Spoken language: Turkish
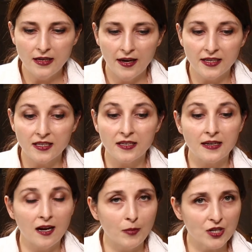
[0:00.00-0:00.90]
Her iki
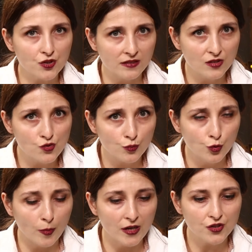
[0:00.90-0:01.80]
genel başkan da
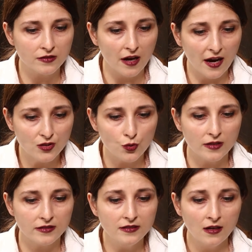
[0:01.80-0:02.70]
Cumhurbaşkanı
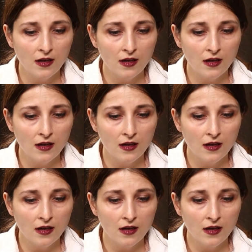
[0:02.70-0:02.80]
Erdoğan'ın